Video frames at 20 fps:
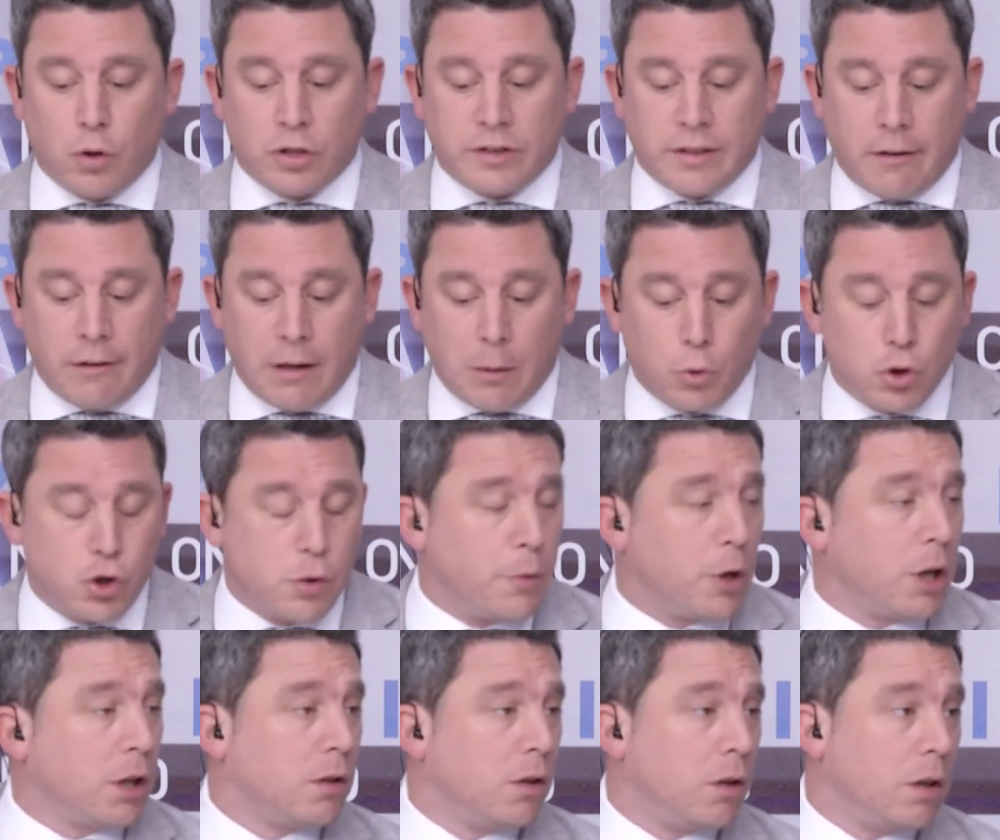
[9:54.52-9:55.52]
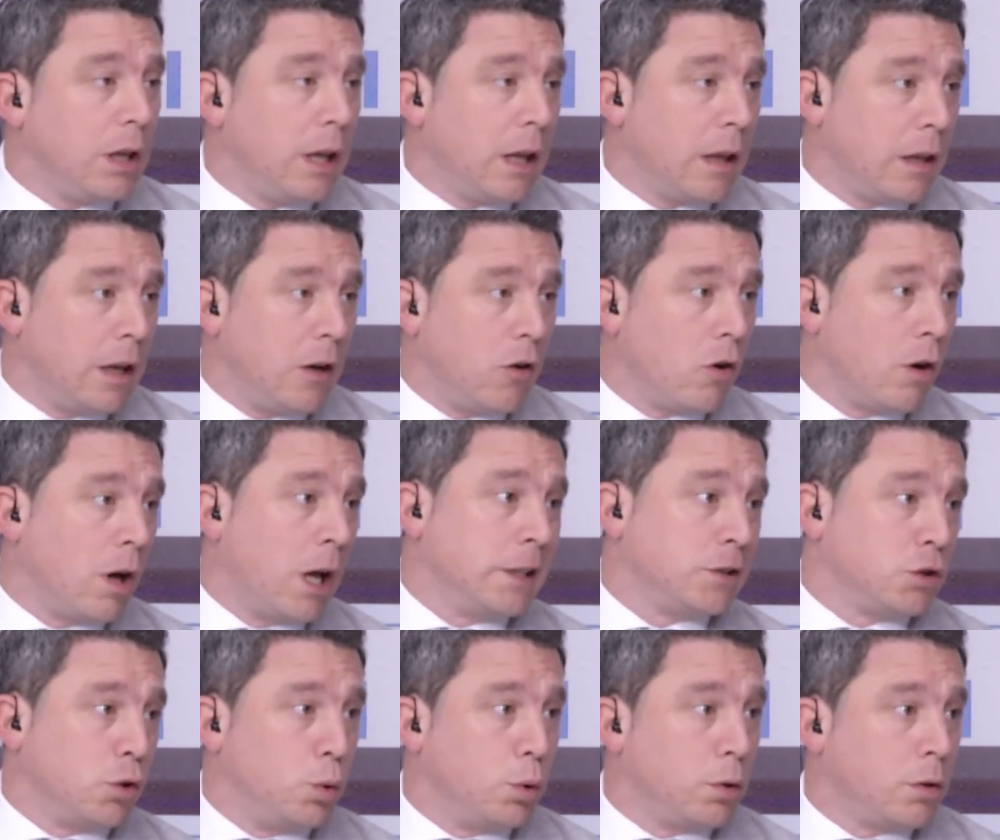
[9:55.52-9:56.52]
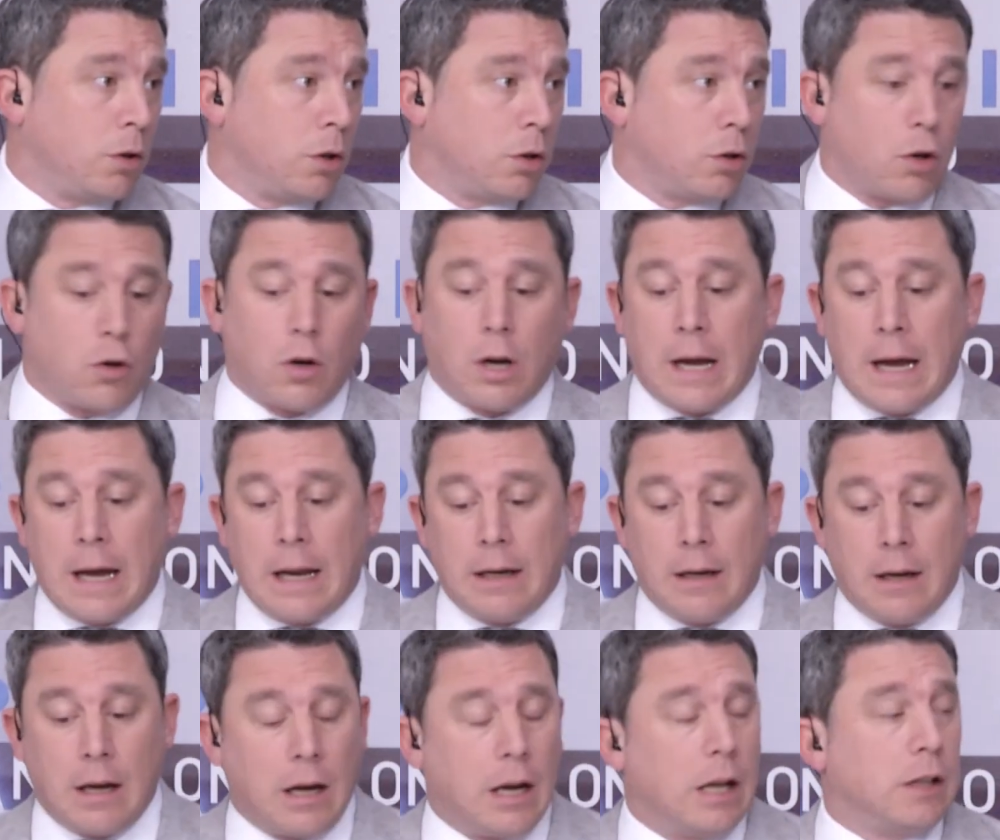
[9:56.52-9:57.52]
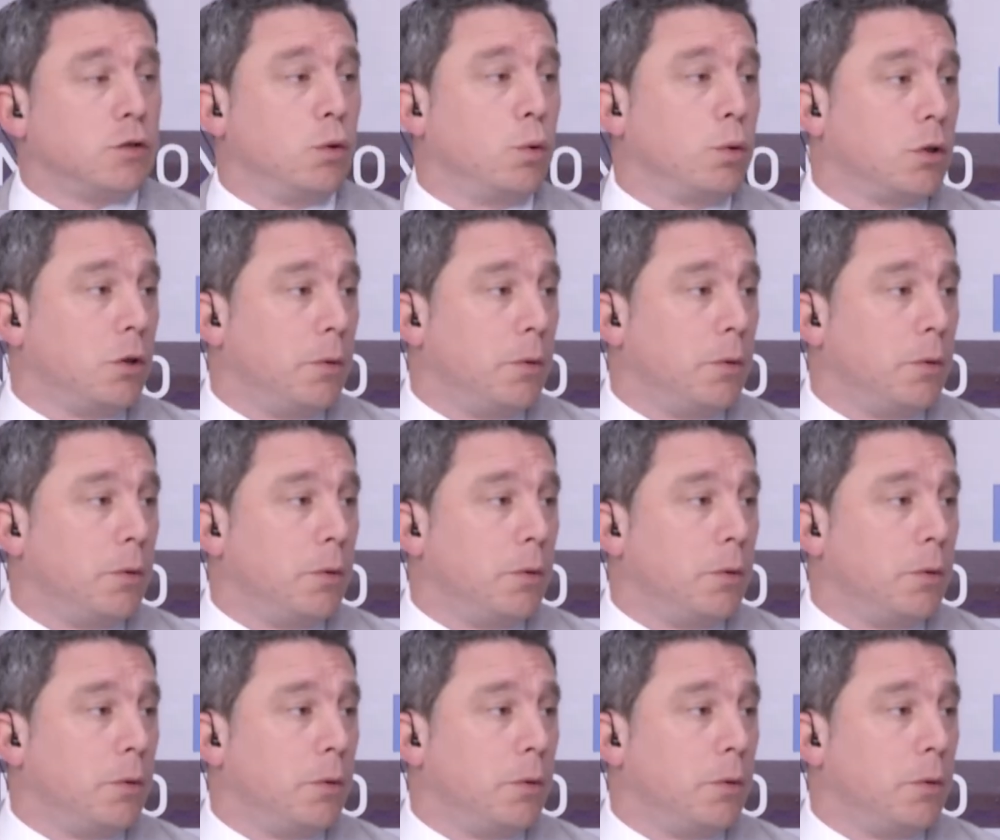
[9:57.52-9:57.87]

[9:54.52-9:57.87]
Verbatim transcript: se habla mucho por estos días de los gasoductos troncales, el gasoducto